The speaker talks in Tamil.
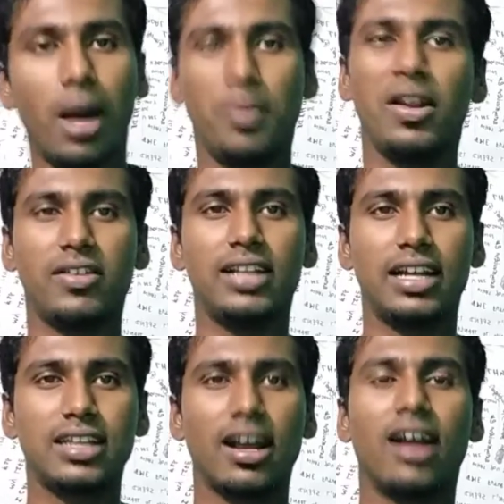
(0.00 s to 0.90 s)
அப்படின்னு வந்து
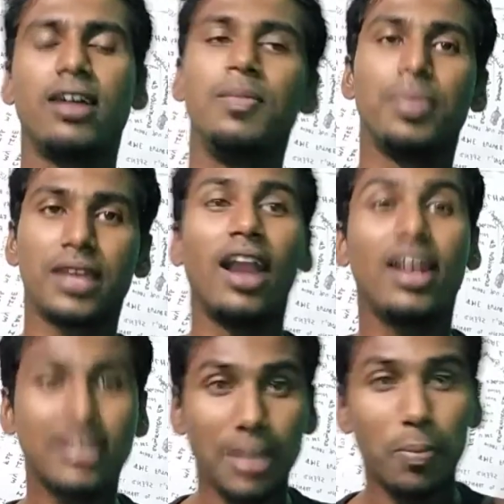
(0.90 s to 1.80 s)
நினச்சிருக்காங்க
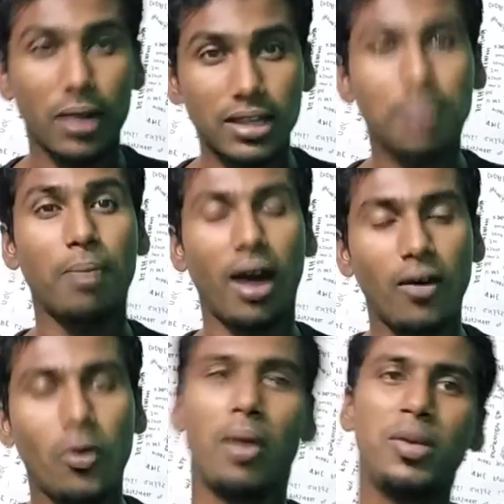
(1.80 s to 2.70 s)
காலையில் சாப்பிட்றது
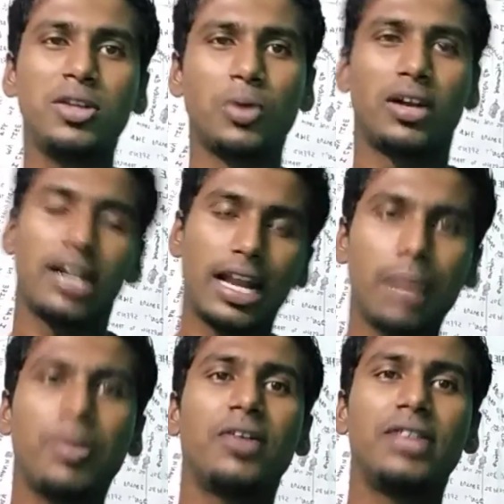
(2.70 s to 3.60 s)
பாவம் அப்படின்னு சொல்லிட்டு நிறைய
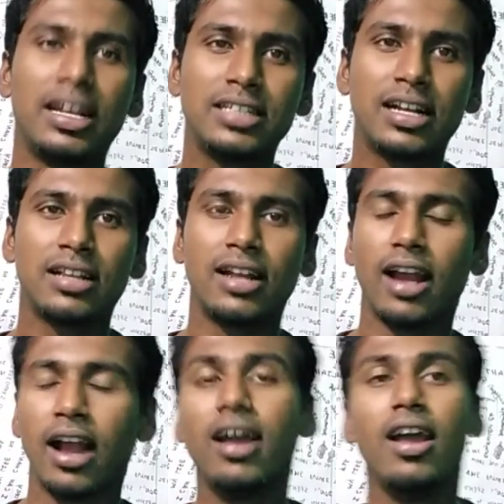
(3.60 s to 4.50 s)
பேர் வந்து நினச்சிட்டு
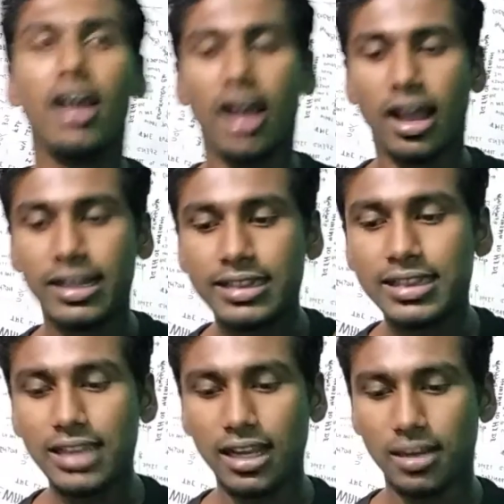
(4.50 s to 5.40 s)
இருந்திருக்காங்க
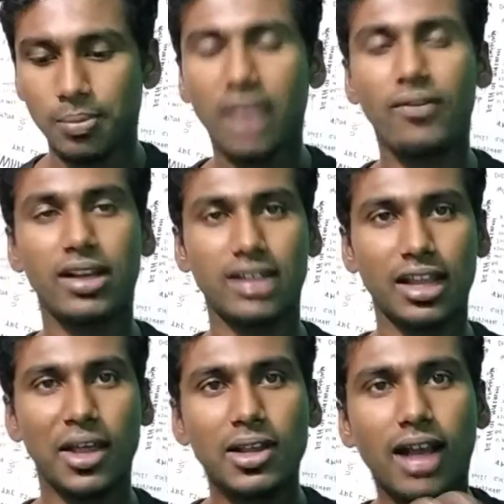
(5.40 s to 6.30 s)
இந்த பிரேக்ஃபாஸ்ட்
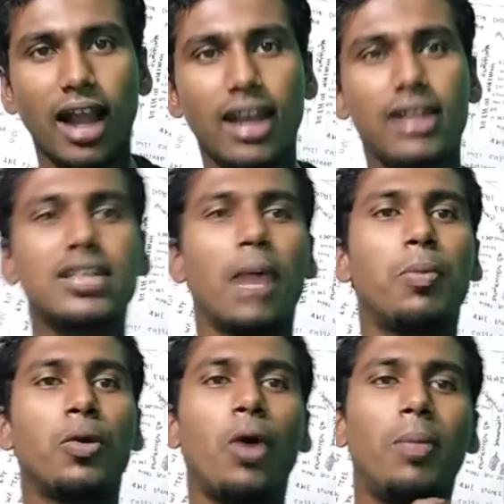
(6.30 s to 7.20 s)
அதாவது காலையில் தான்
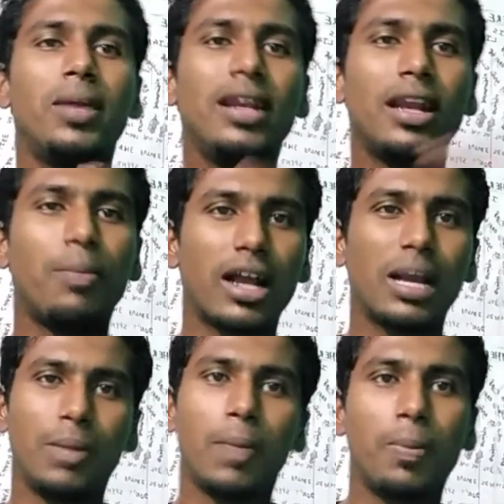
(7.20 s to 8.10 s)
சாப்பிடணும் அப்படின்ற
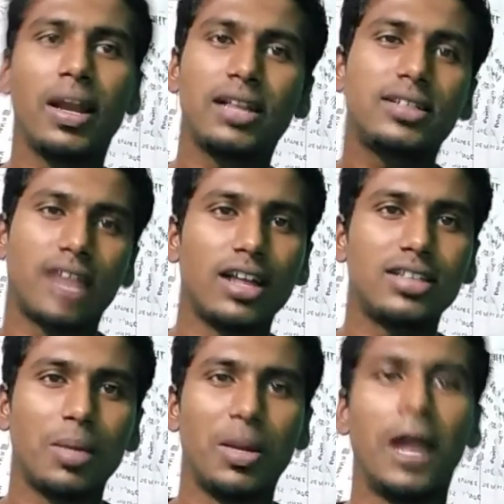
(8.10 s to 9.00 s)
பழக்கம் எப்போலேருந்து ஸ்டார்ட்
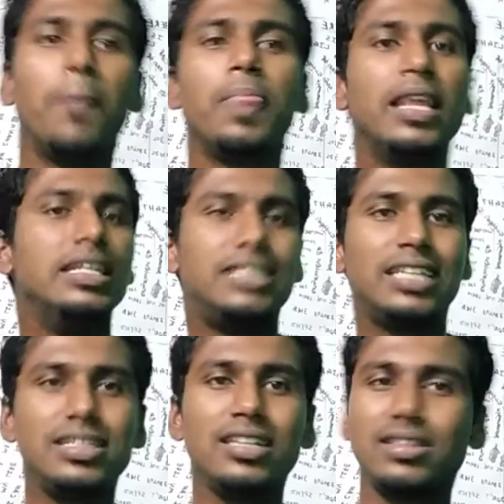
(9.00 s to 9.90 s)
ஆச்சு அப்படின்னா
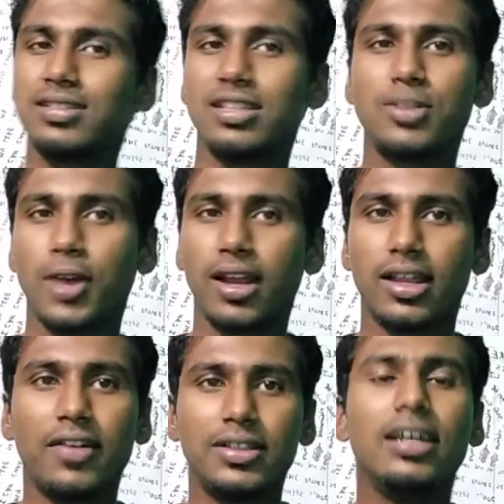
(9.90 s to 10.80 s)
சிக்ஸ்டீன்த் செஞ்சுரியில்
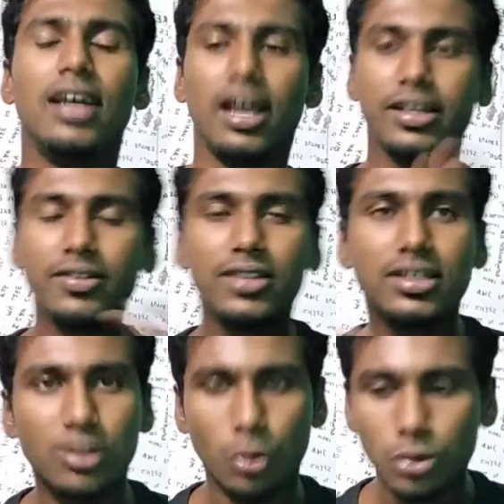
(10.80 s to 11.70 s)
தான் வந்து இது வந்து
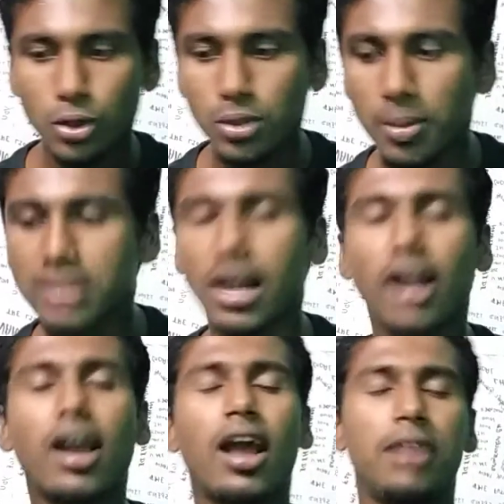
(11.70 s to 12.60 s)
கொஞ்சம் கொஞ்சமாக
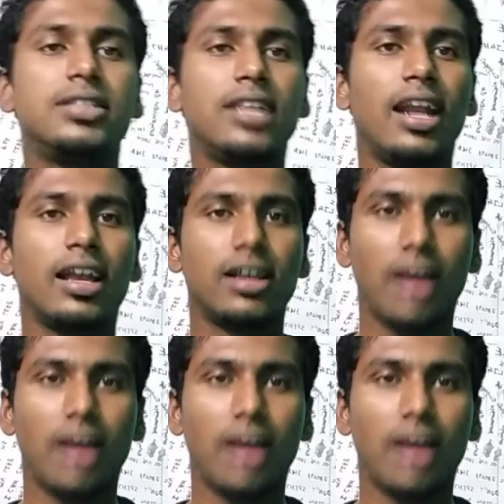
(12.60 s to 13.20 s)
ஸ்டார்ட் ஆக ஆரம்பிச்சிச்சுன்னு நினை